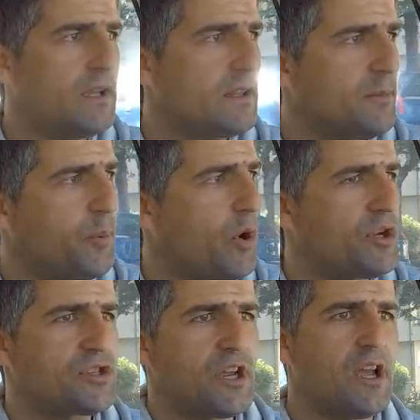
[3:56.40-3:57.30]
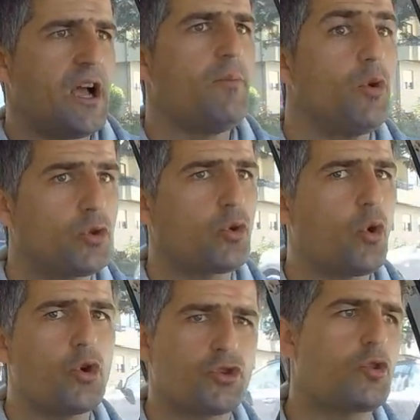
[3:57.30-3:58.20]
Depois, a muito
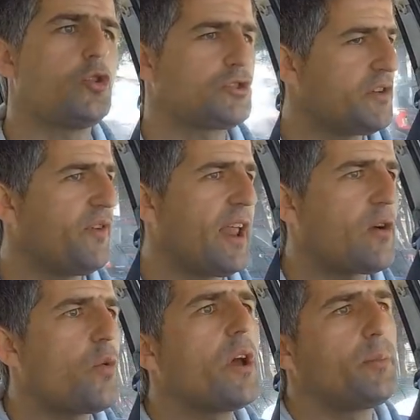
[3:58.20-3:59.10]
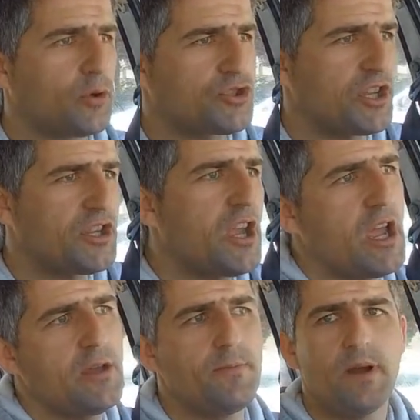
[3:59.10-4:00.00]
custo, consegui falar com ele, porque
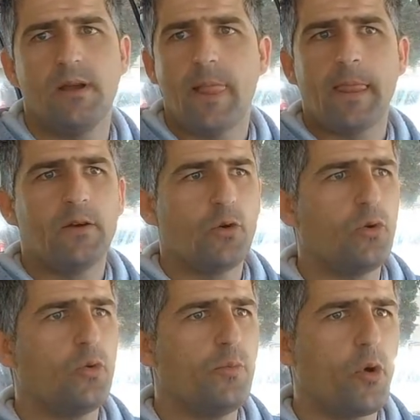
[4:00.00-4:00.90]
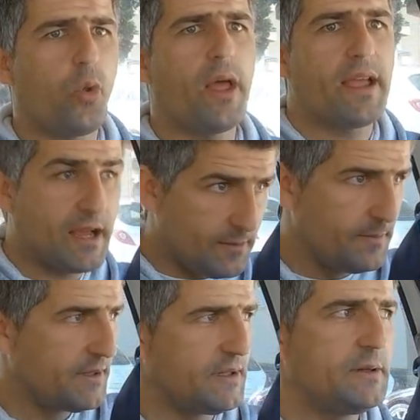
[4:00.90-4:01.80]
chateei o, o meu colega que
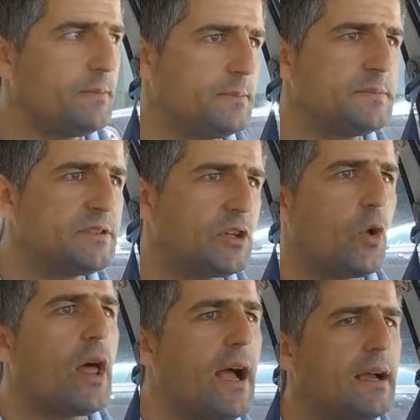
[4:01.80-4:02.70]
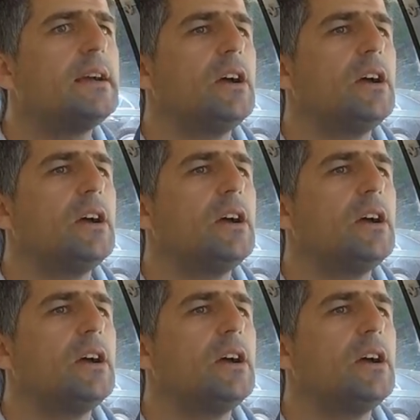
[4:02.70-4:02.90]
me, me indicou lá,